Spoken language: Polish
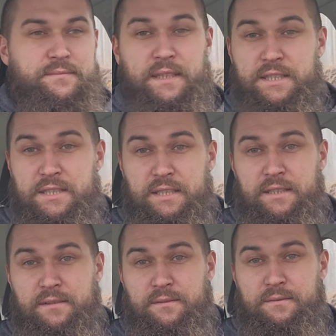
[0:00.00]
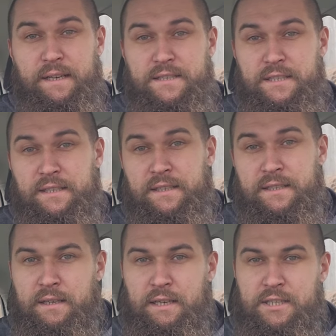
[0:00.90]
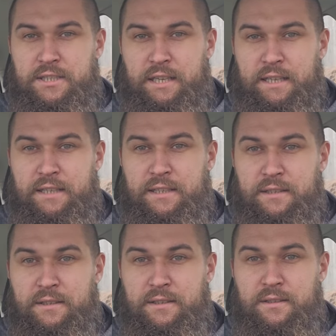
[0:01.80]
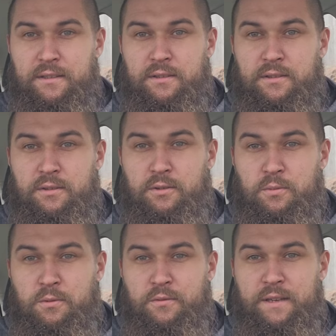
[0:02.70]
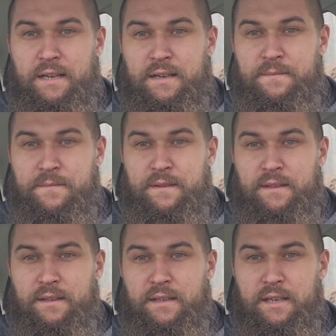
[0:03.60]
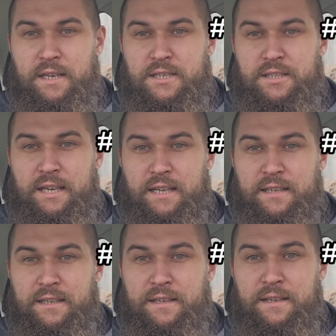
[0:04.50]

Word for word: Także walcie. Hashtag gumówka, hashtag